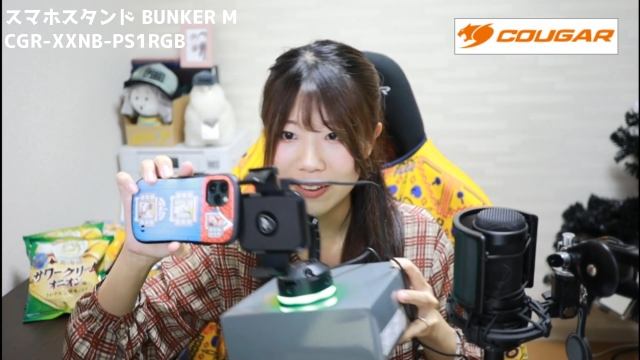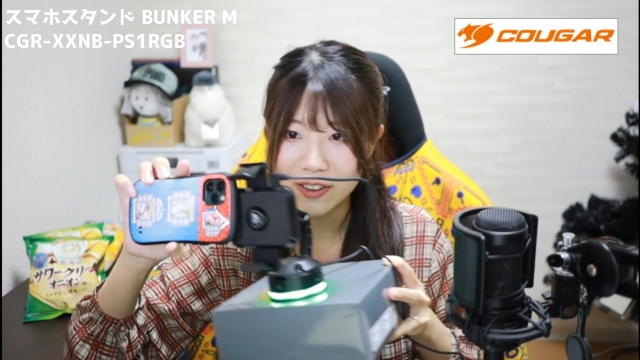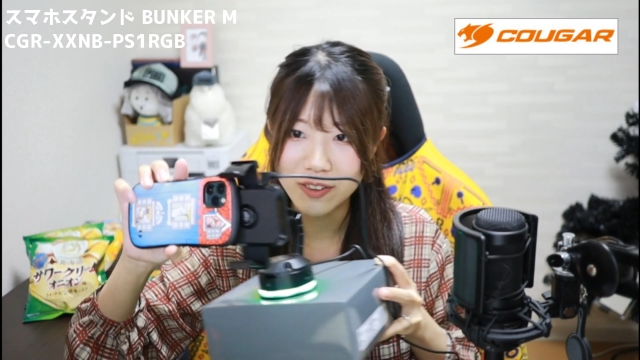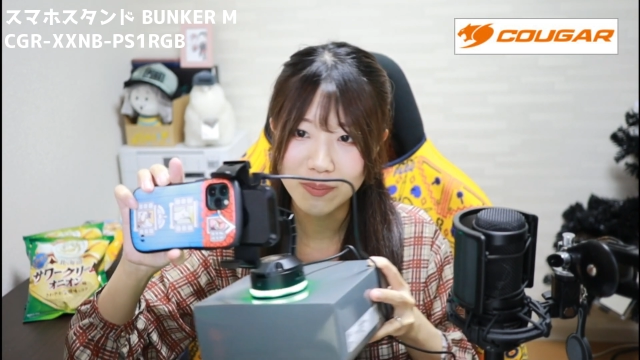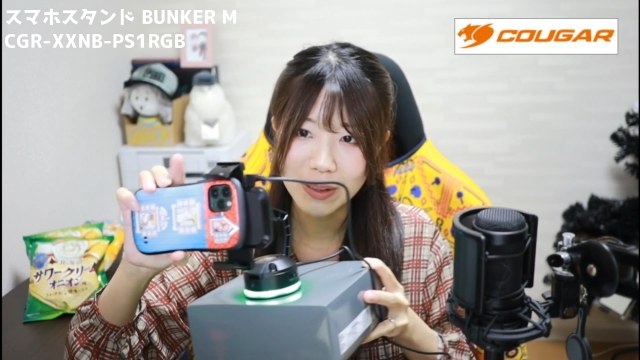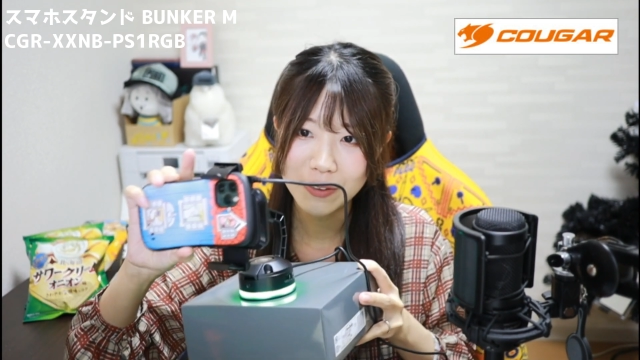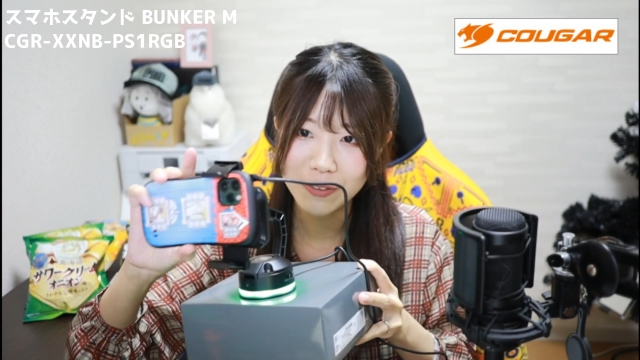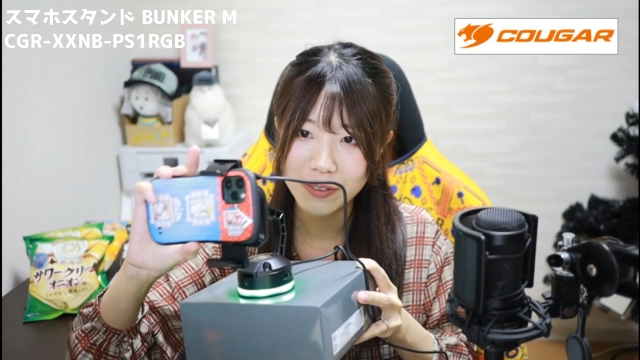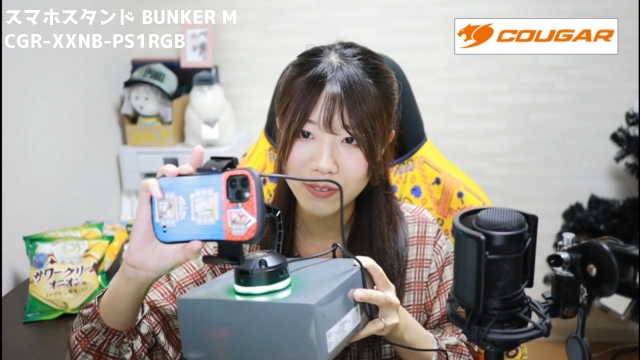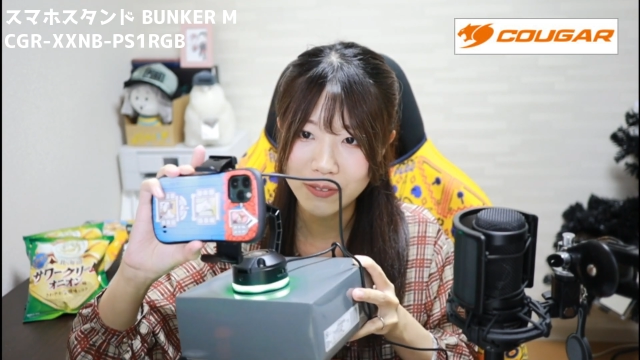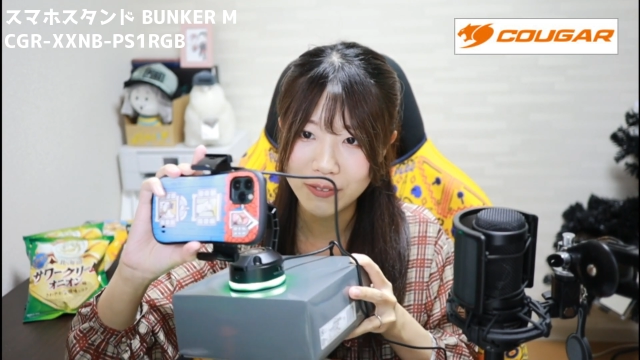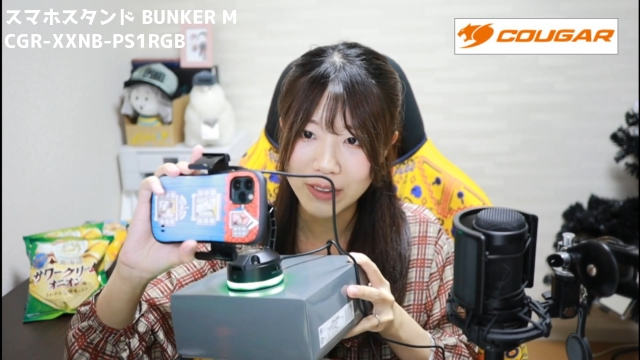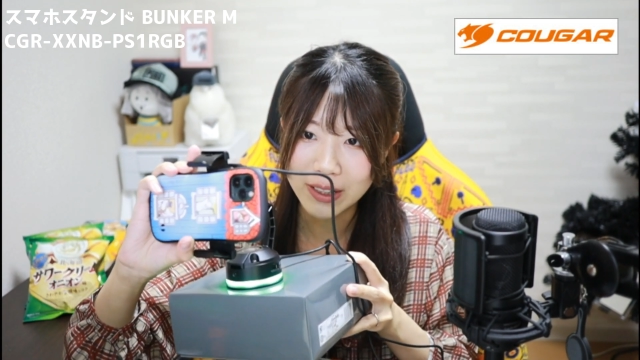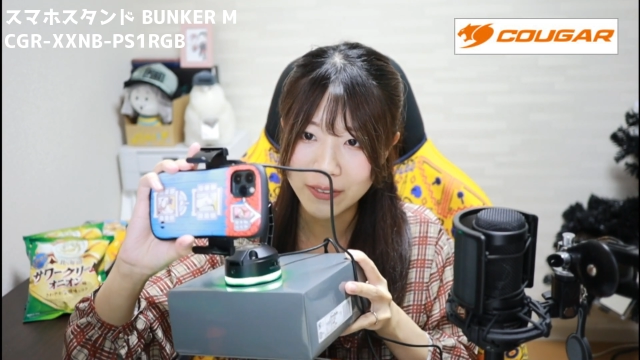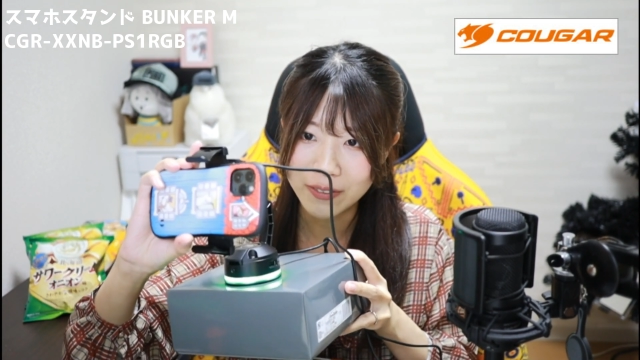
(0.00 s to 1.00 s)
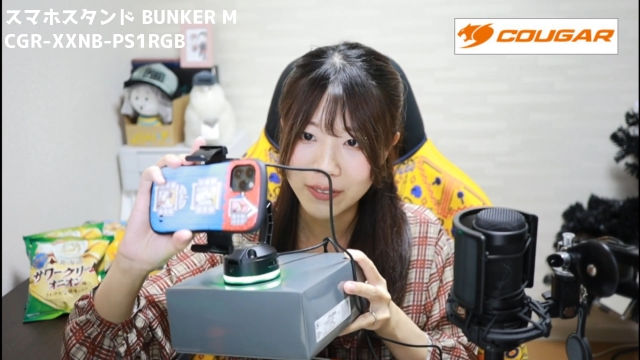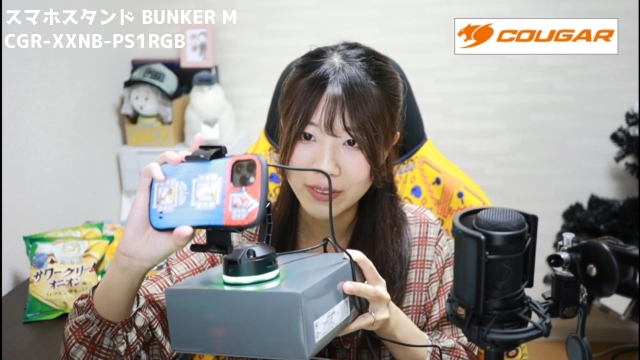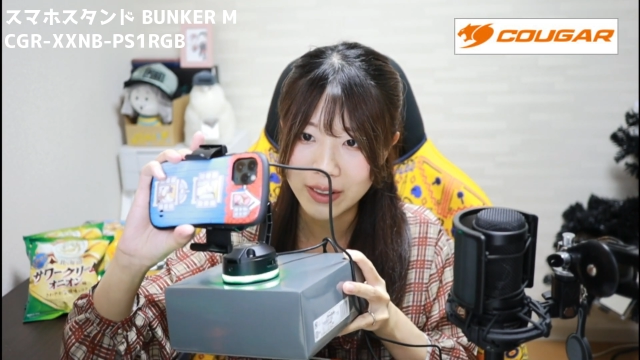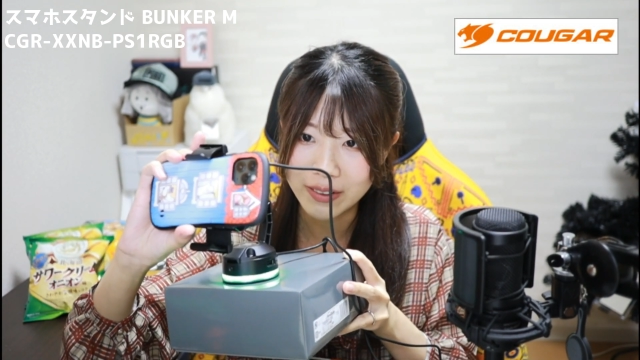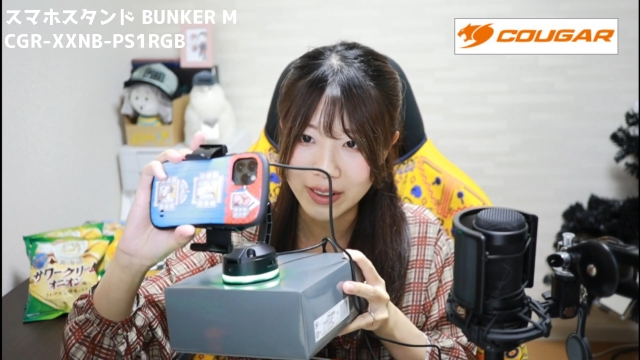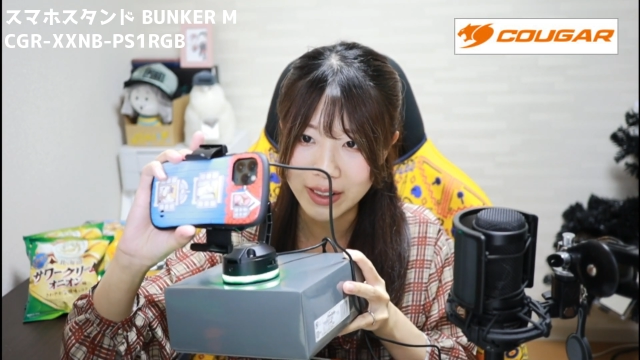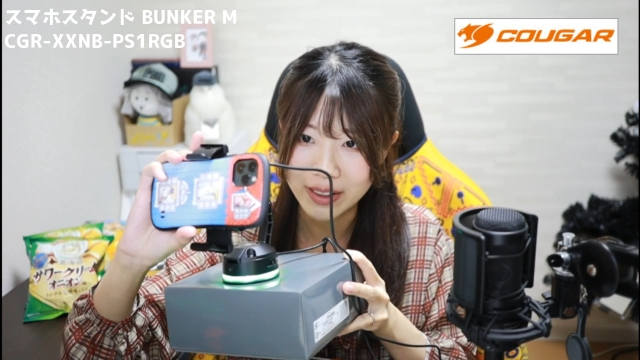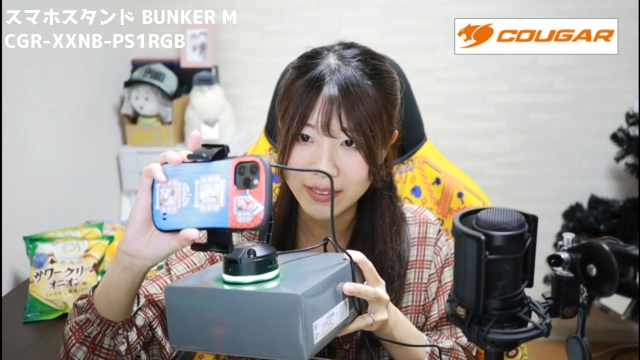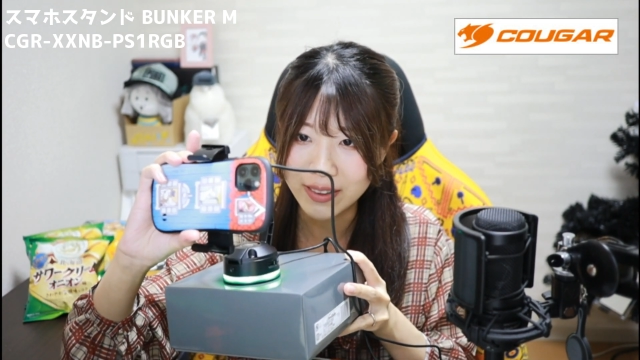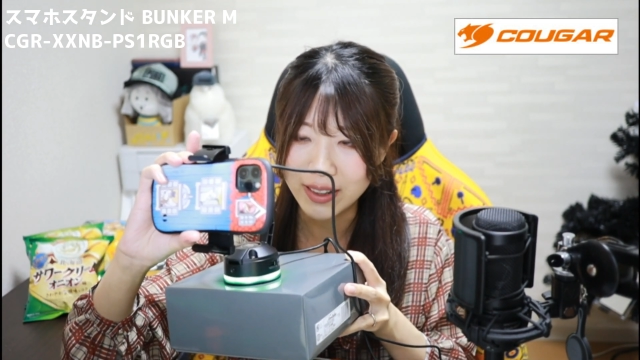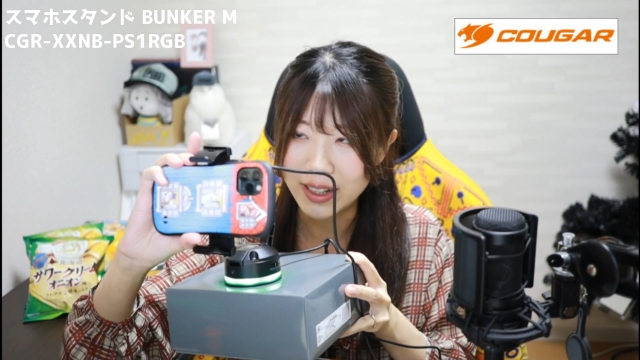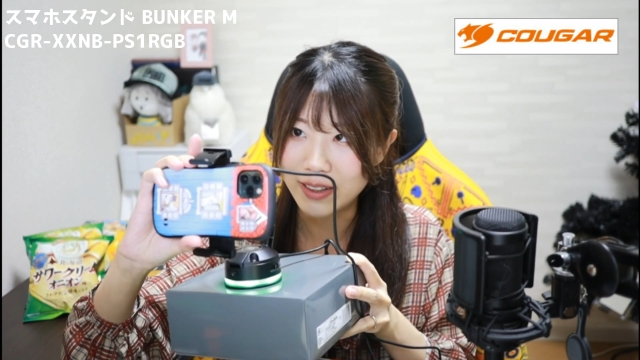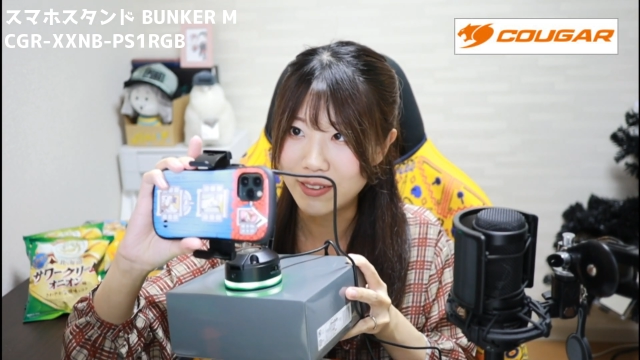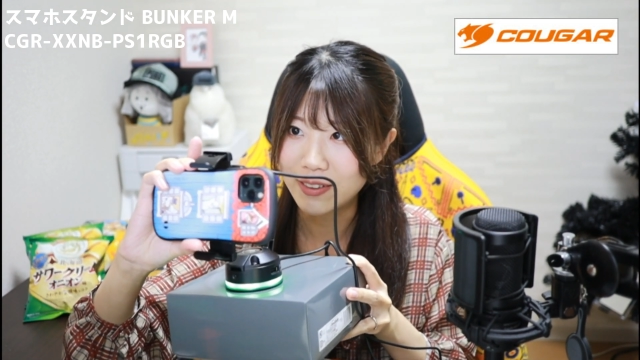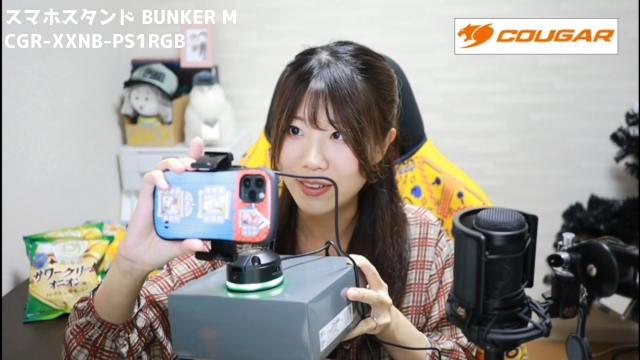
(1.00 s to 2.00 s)
スマホはこれぐらいの
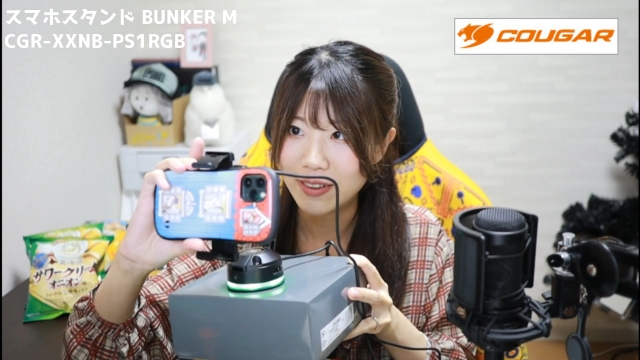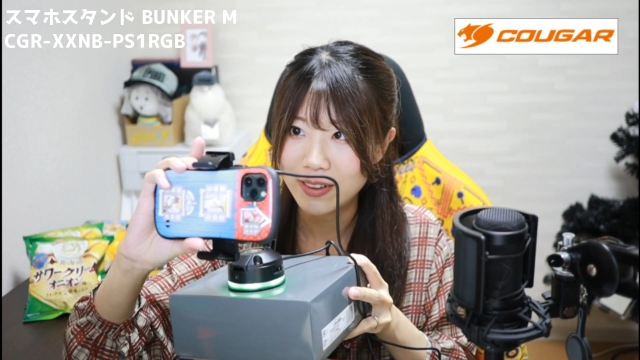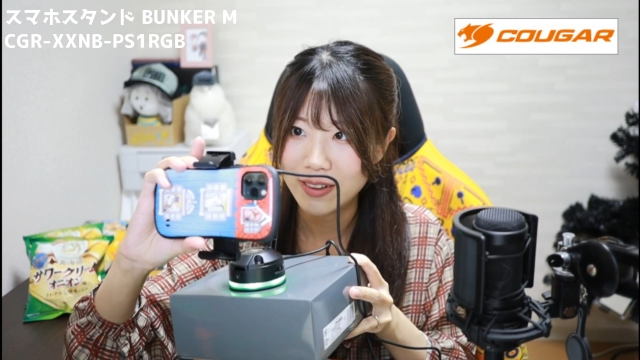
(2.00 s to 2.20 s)
サイズ。